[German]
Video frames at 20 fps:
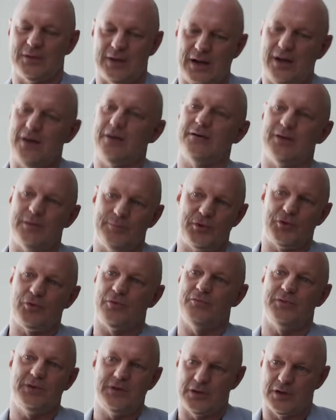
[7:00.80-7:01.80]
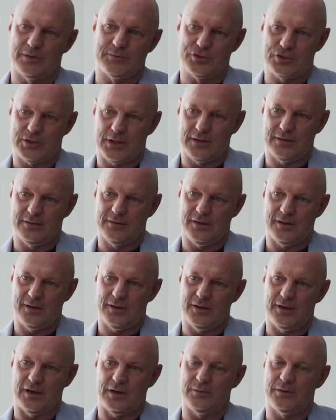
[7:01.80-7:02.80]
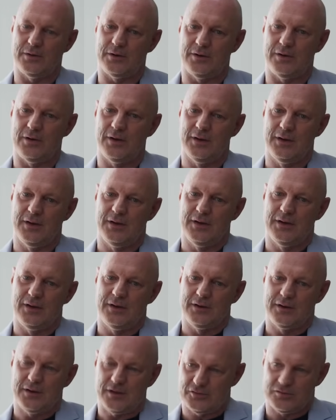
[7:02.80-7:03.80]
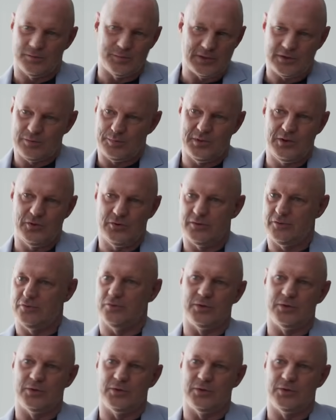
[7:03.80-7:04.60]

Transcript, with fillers: ja, immer noch ein wichtiger Bestandteil, aber Customer Experience,